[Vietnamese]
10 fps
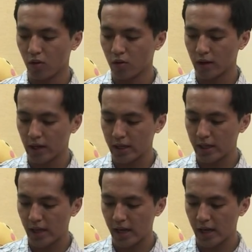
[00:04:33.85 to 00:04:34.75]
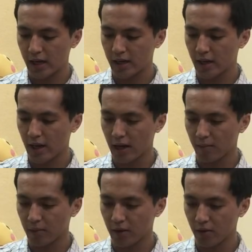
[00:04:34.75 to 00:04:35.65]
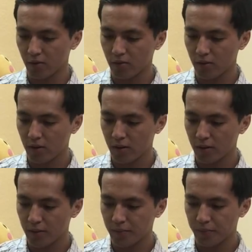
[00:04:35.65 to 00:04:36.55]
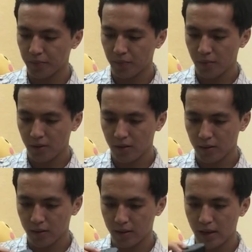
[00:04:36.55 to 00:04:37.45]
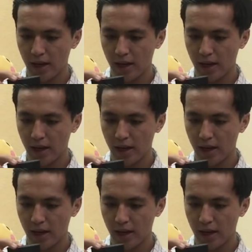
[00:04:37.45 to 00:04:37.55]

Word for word: chỗ là cái da nó làm kiểu uh,